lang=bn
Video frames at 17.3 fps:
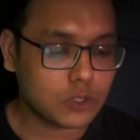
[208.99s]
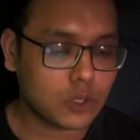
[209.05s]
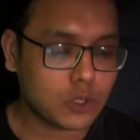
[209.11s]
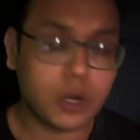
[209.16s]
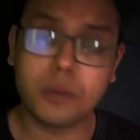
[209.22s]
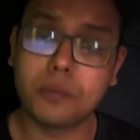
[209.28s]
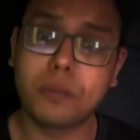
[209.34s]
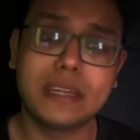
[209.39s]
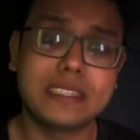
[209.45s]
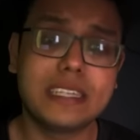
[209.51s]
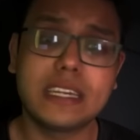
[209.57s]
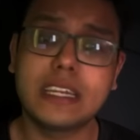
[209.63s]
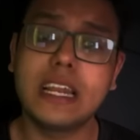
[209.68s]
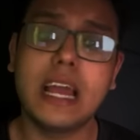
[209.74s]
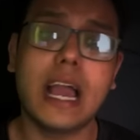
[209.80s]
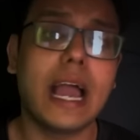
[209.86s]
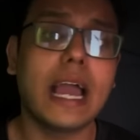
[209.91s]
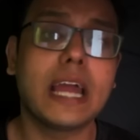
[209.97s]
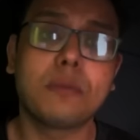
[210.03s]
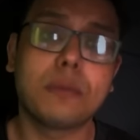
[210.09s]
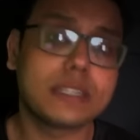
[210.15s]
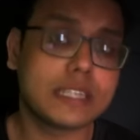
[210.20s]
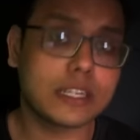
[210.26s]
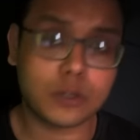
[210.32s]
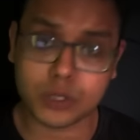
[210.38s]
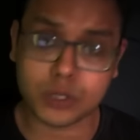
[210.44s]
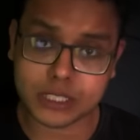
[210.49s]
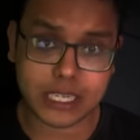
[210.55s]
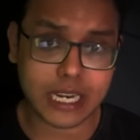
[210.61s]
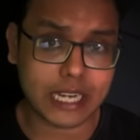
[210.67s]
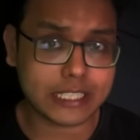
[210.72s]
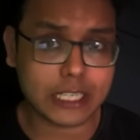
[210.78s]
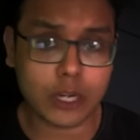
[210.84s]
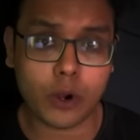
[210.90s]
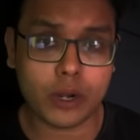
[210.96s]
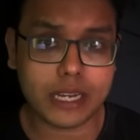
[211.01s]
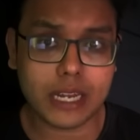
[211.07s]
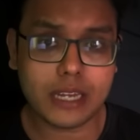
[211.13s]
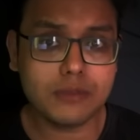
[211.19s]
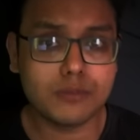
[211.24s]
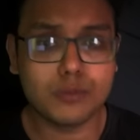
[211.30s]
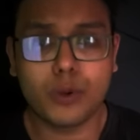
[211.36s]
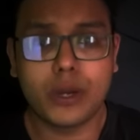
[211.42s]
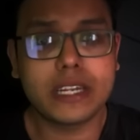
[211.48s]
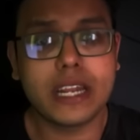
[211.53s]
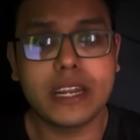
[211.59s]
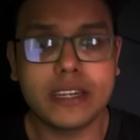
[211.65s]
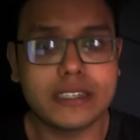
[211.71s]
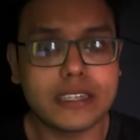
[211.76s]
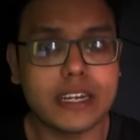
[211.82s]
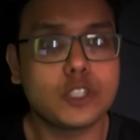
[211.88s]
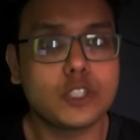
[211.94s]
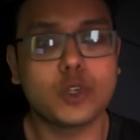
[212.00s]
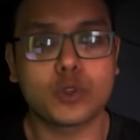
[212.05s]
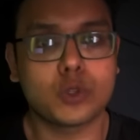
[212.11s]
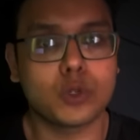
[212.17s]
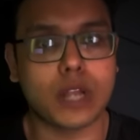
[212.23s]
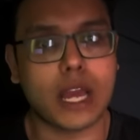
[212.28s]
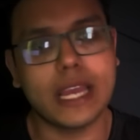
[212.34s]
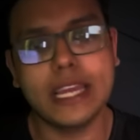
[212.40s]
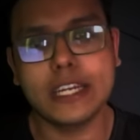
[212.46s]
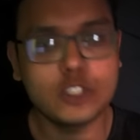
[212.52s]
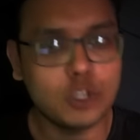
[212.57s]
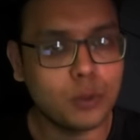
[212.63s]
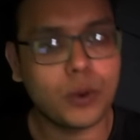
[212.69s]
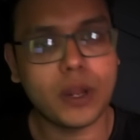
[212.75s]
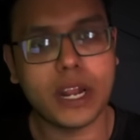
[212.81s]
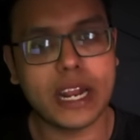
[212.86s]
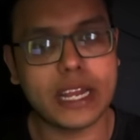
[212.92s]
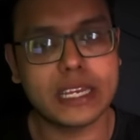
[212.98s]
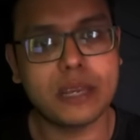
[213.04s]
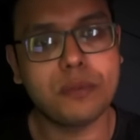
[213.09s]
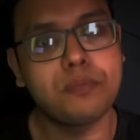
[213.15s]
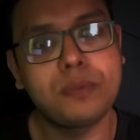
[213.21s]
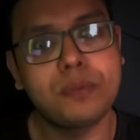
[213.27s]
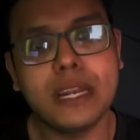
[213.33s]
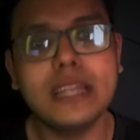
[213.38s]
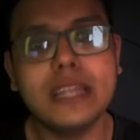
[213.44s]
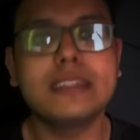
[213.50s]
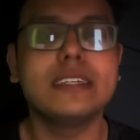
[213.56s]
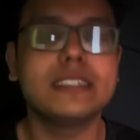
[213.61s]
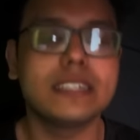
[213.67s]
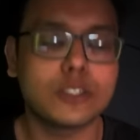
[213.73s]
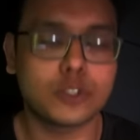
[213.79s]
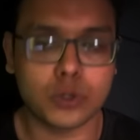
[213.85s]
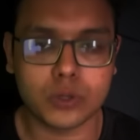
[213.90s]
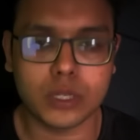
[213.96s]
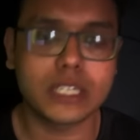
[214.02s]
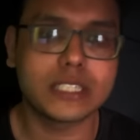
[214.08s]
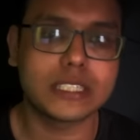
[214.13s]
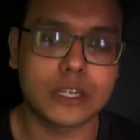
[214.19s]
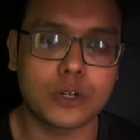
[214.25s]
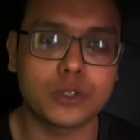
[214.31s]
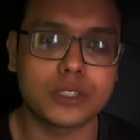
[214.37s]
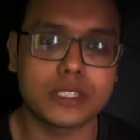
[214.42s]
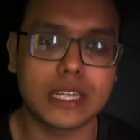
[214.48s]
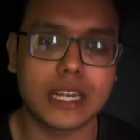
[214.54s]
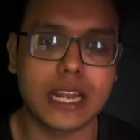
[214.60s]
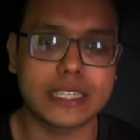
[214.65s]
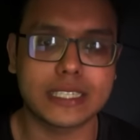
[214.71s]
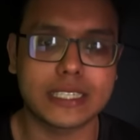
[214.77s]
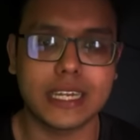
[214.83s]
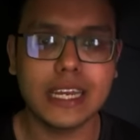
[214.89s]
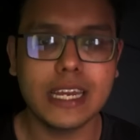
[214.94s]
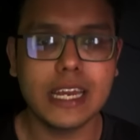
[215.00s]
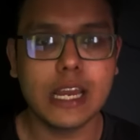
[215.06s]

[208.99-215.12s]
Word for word: তো বেসিক্যালি হায়ার ম্যাথের কোশ্চেন আসে কয়টা বইটা রিটেনে চোদ্দটা একটু বলে রাখি প্রিলিতে যে চৌত্রিশটা কোশ্চেন আসে